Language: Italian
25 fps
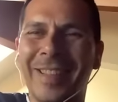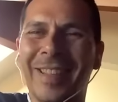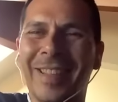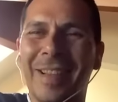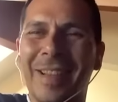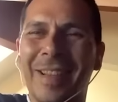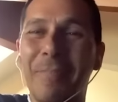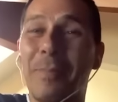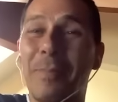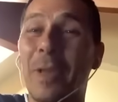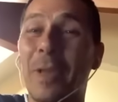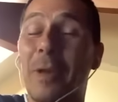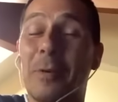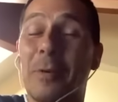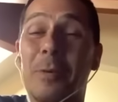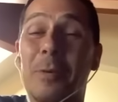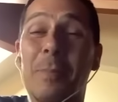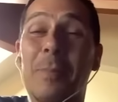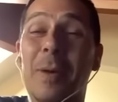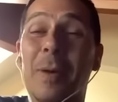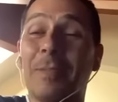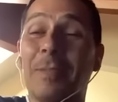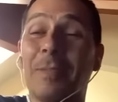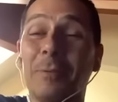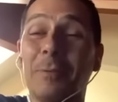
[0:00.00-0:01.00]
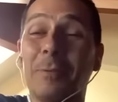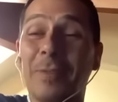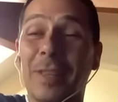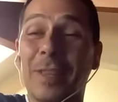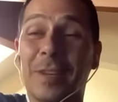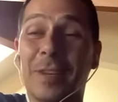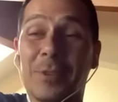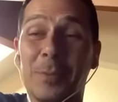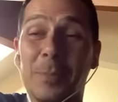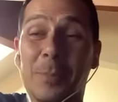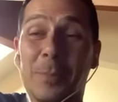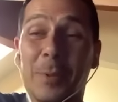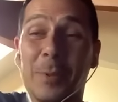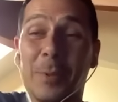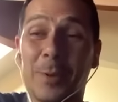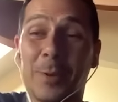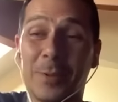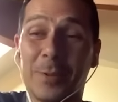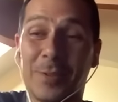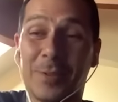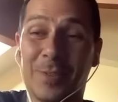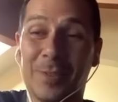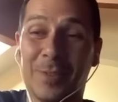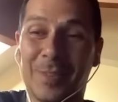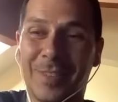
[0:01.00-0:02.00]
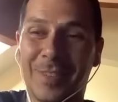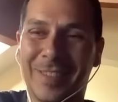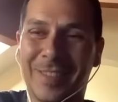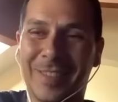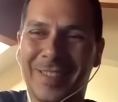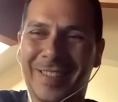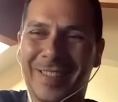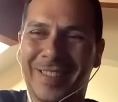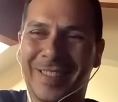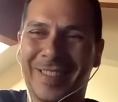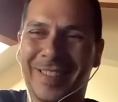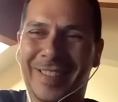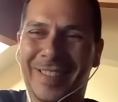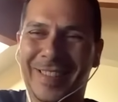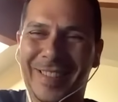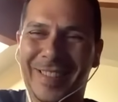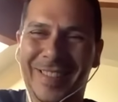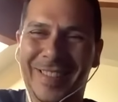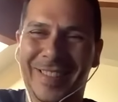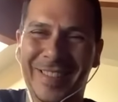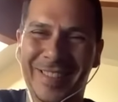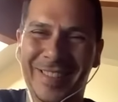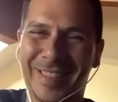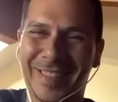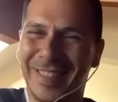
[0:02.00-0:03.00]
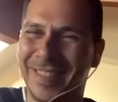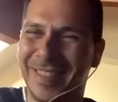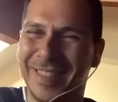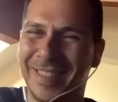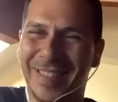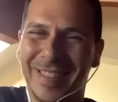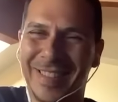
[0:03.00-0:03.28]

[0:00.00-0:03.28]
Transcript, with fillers: Abbiamo rubato un terzo posto. Ma